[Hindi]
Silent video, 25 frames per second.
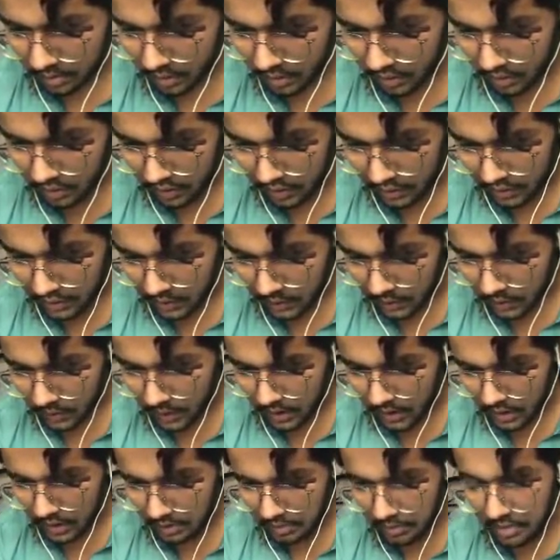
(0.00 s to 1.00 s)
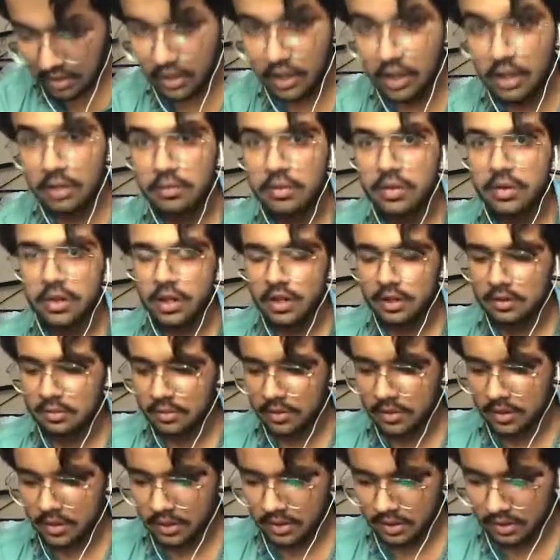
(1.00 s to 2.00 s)
ये बहुत ज़्यादा हो गए हैं ये मजाक
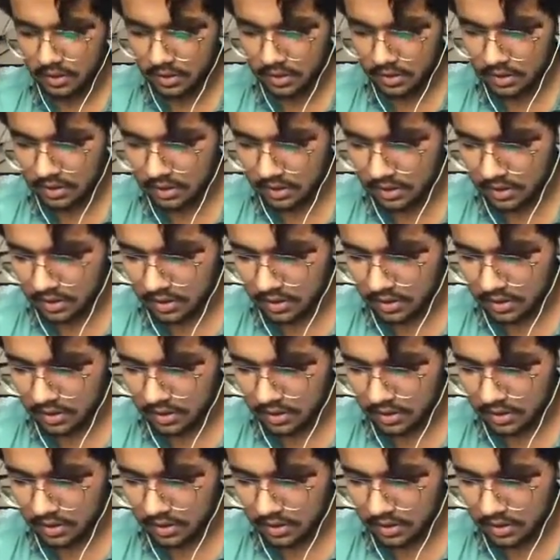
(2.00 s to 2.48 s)
मजाक में ना